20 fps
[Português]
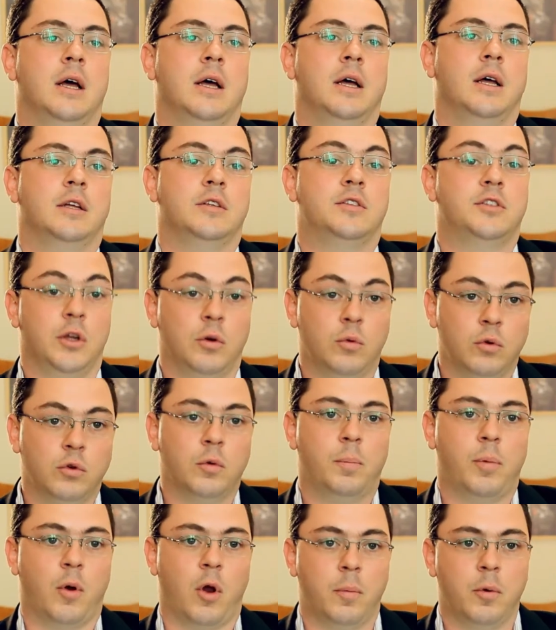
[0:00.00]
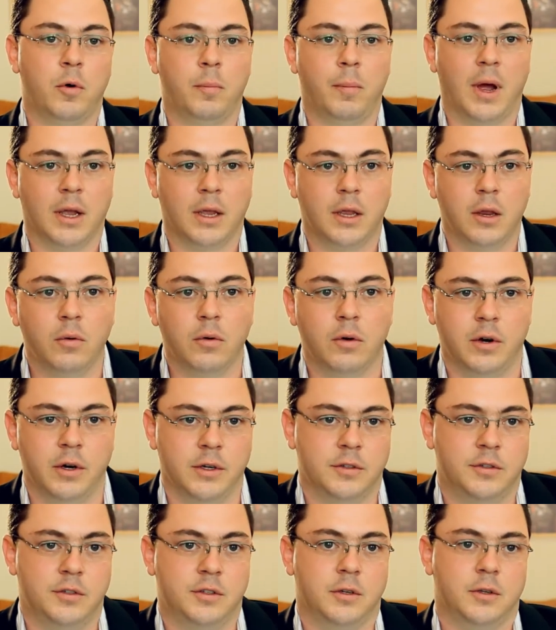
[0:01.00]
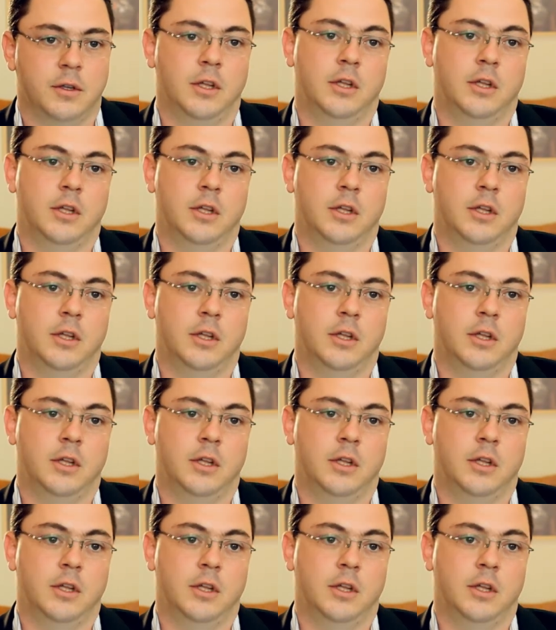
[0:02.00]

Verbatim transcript: Uh, segundo o próprio McGilchrist,